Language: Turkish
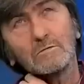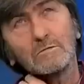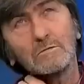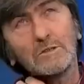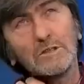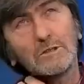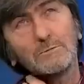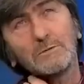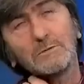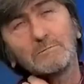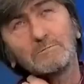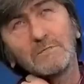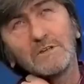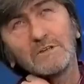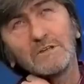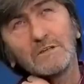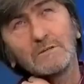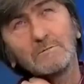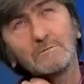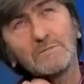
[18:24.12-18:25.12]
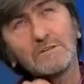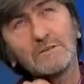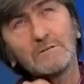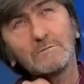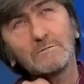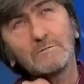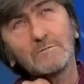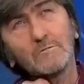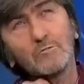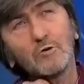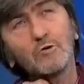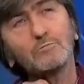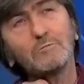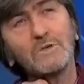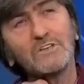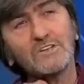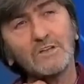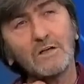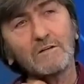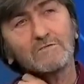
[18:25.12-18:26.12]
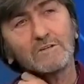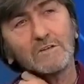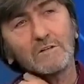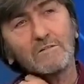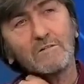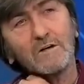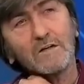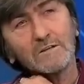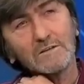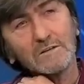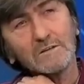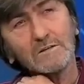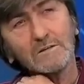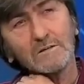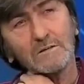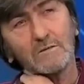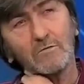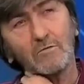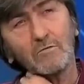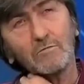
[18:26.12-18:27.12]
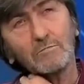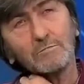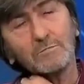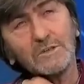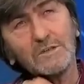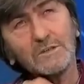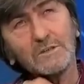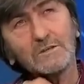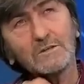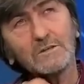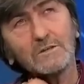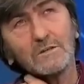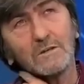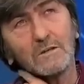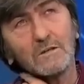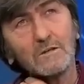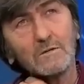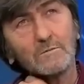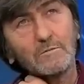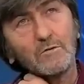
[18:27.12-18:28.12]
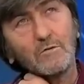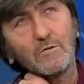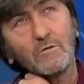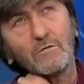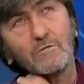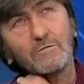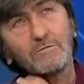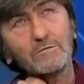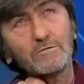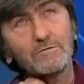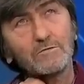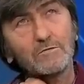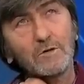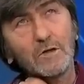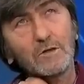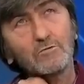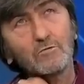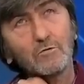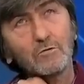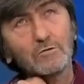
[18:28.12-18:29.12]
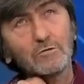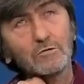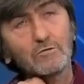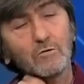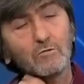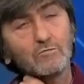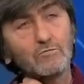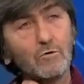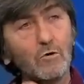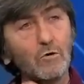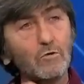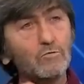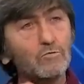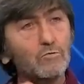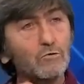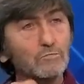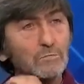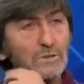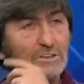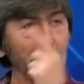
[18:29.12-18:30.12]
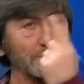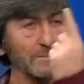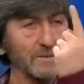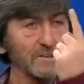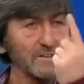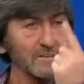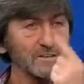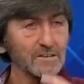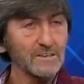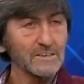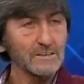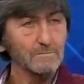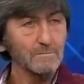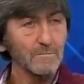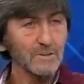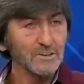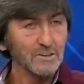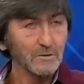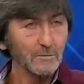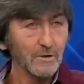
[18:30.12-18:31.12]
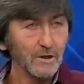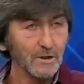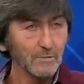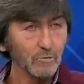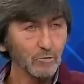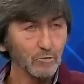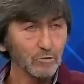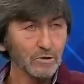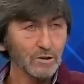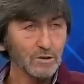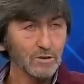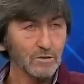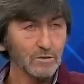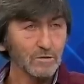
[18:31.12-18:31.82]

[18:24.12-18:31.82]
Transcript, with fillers: lig bitmeden bir 4-5 hafta vardı. 11. Playoff 3'ten doğurdu. 14 maçta bir kez resmi maçta mağlup oldular.